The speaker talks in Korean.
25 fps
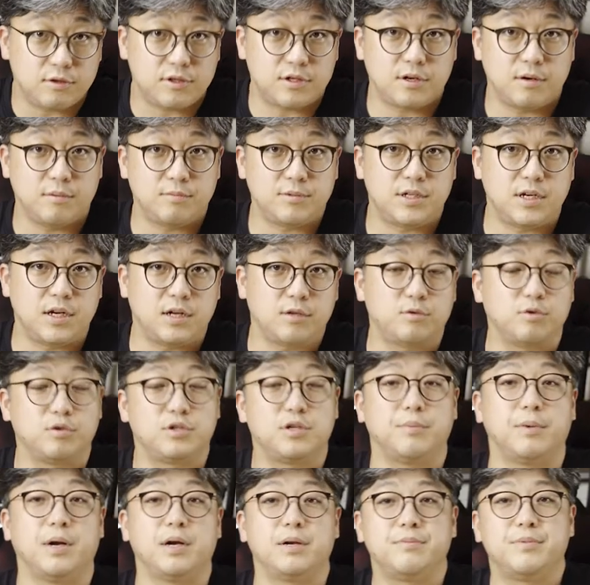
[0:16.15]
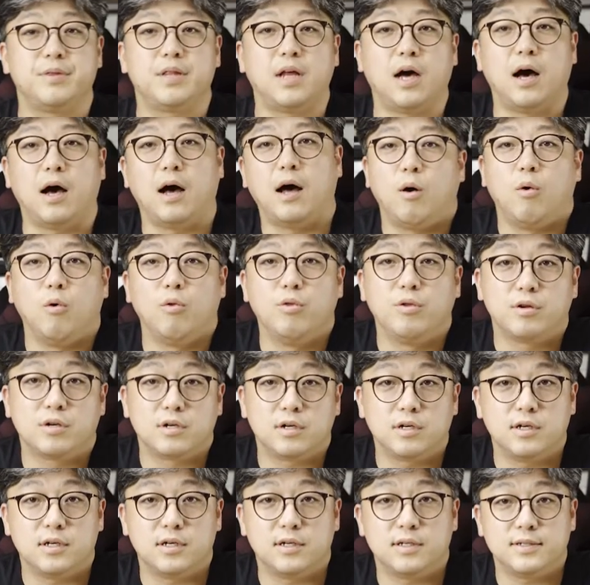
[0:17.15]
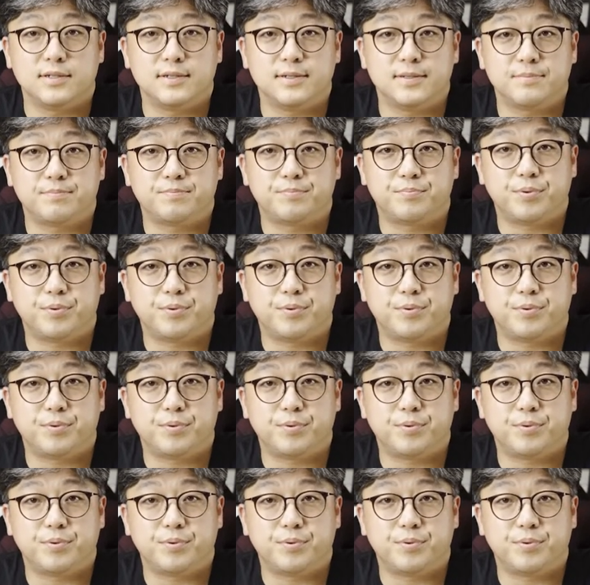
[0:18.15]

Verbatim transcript: 실험실의 조재만입니다 오늘은